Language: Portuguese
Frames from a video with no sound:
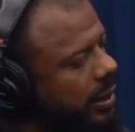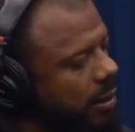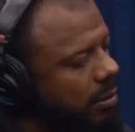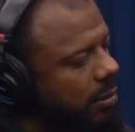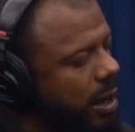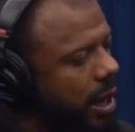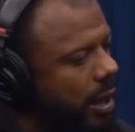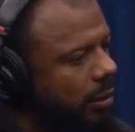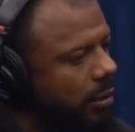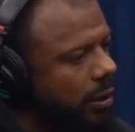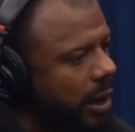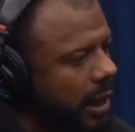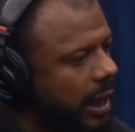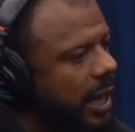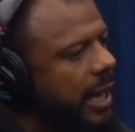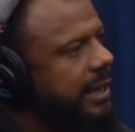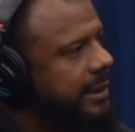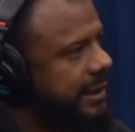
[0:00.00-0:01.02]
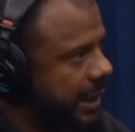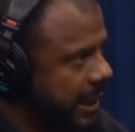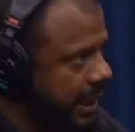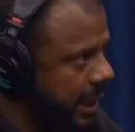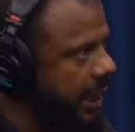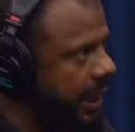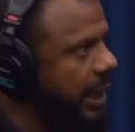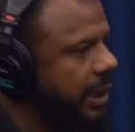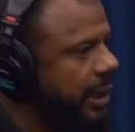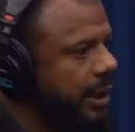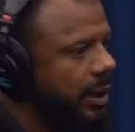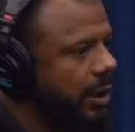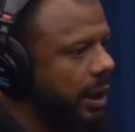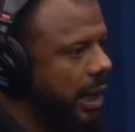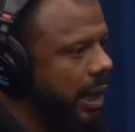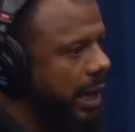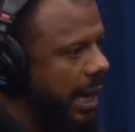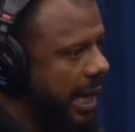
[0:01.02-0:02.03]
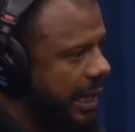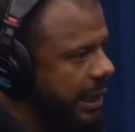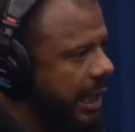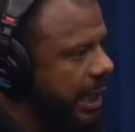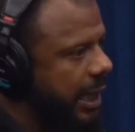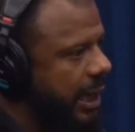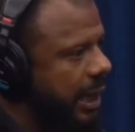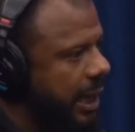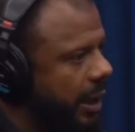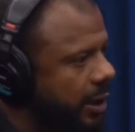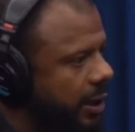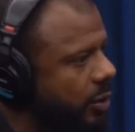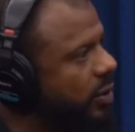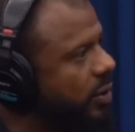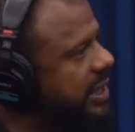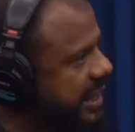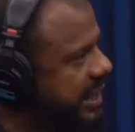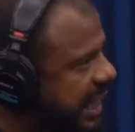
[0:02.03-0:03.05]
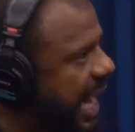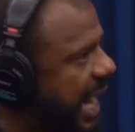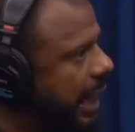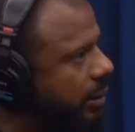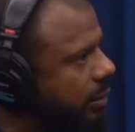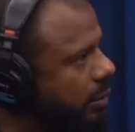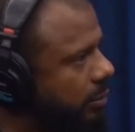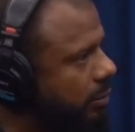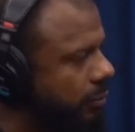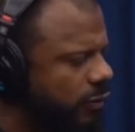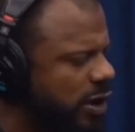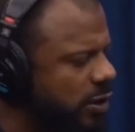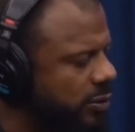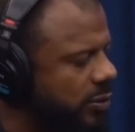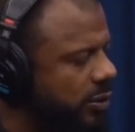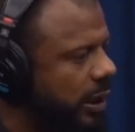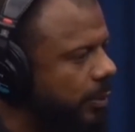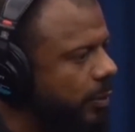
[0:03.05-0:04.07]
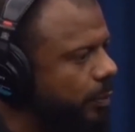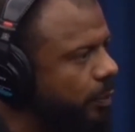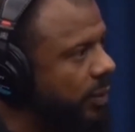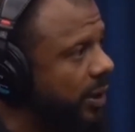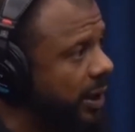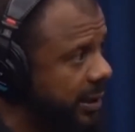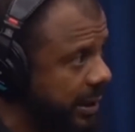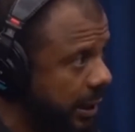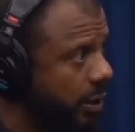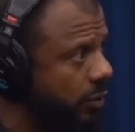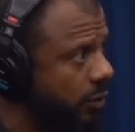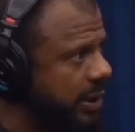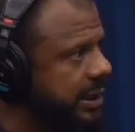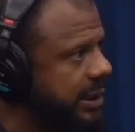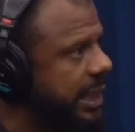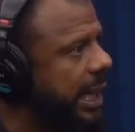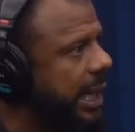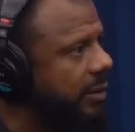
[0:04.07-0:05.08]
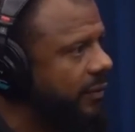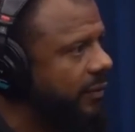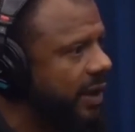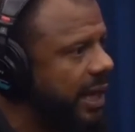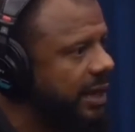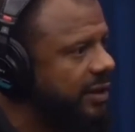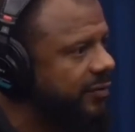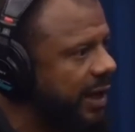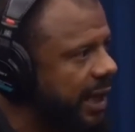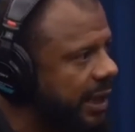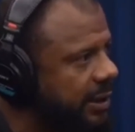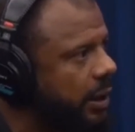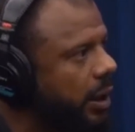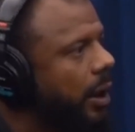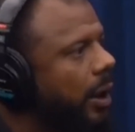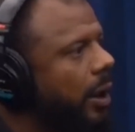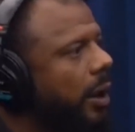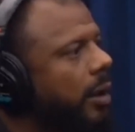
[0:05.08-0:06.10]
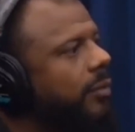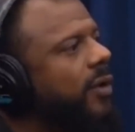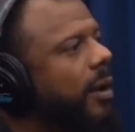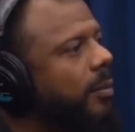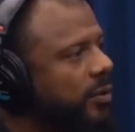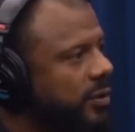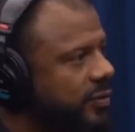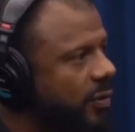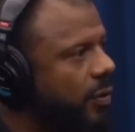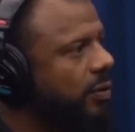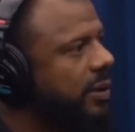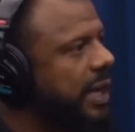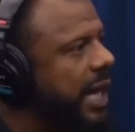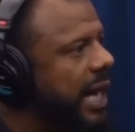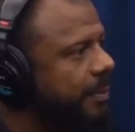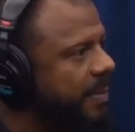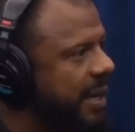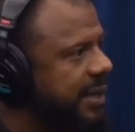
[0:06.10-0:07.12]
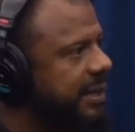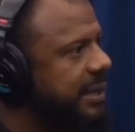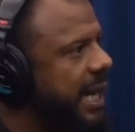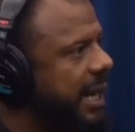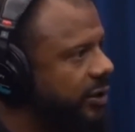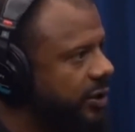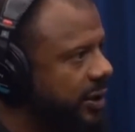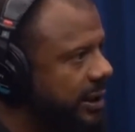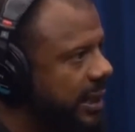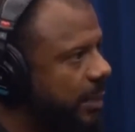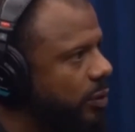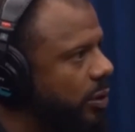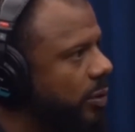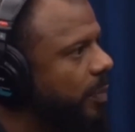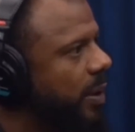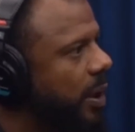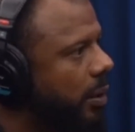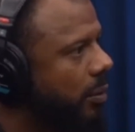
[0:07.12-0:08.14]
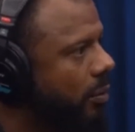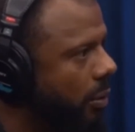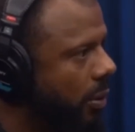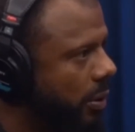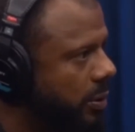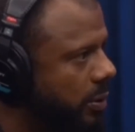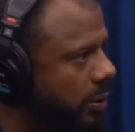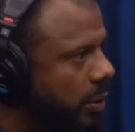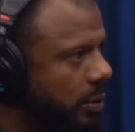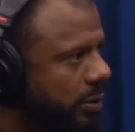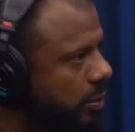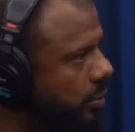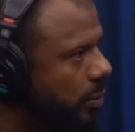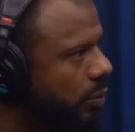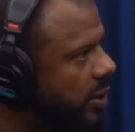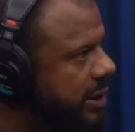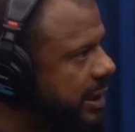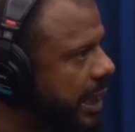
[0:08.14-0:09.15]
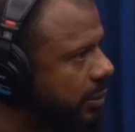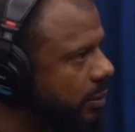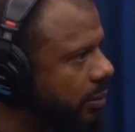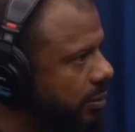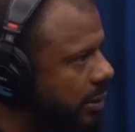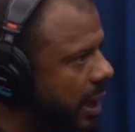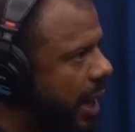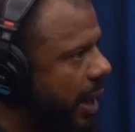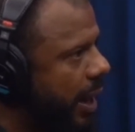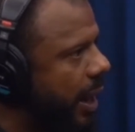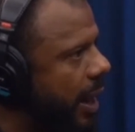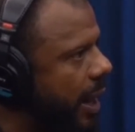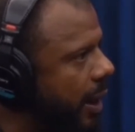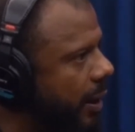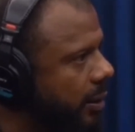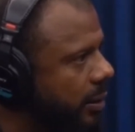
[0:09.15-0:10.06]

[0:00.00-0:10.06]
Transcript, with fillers: carioca, você queria que, a, a, a, que o Estado, não vou usar o termo polícia, que o Estado virasse e falasse, vamos voltar mais tarde que está muito perigoso? Não. O Estado não dá ré.